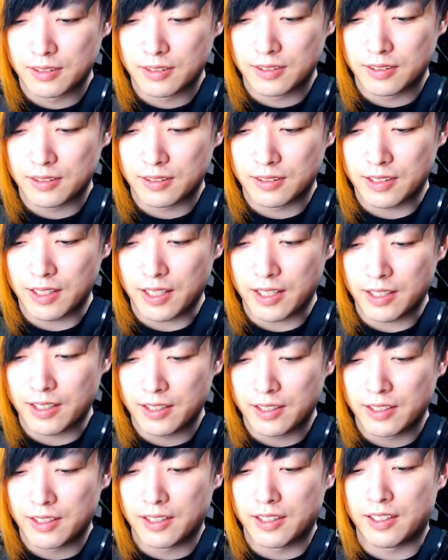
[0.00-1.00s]
で
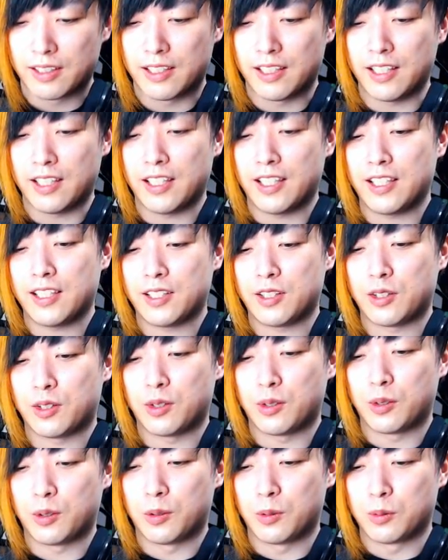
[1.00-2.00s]

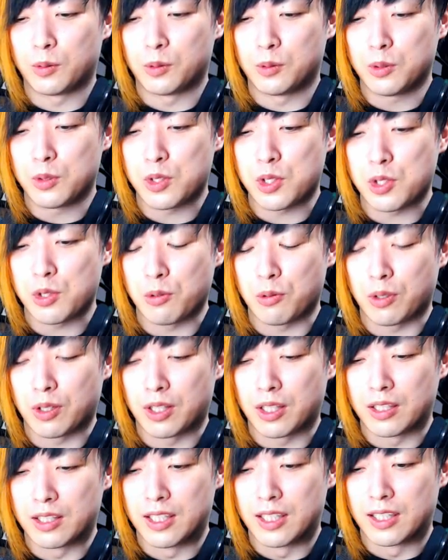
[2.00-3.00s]
どうしよっ
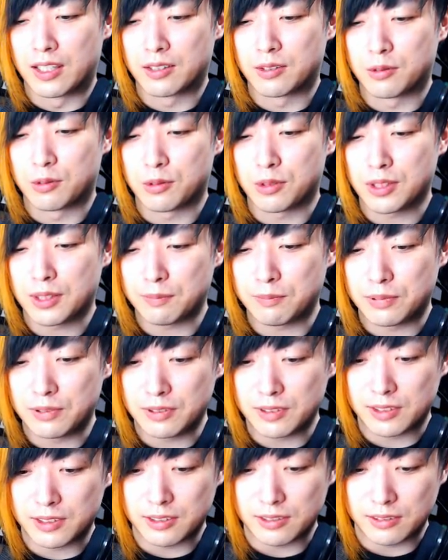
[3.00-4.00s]
かな、ここで
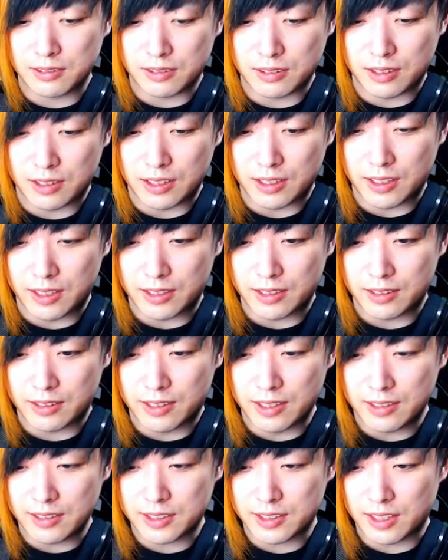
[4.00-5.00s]
プルスウルト
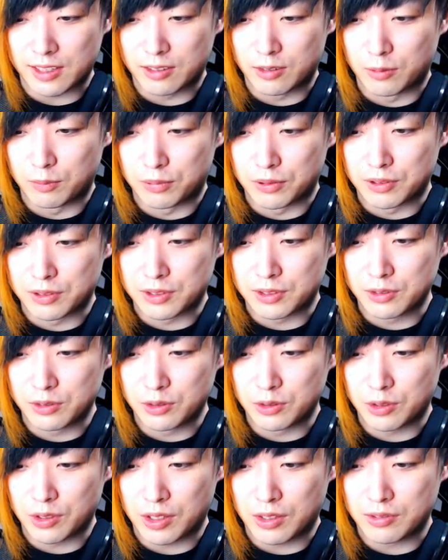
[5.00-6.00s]
デクさんの
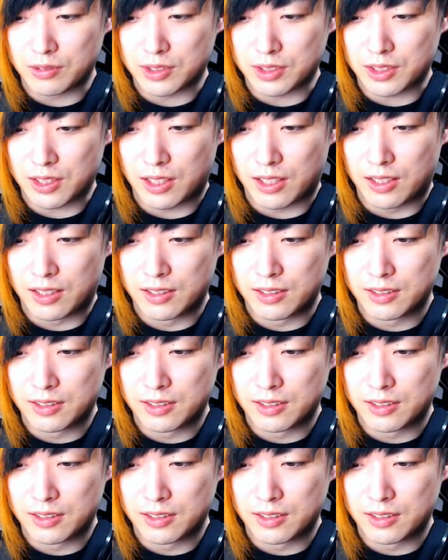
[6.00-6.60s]
プルスウルトラ打つか。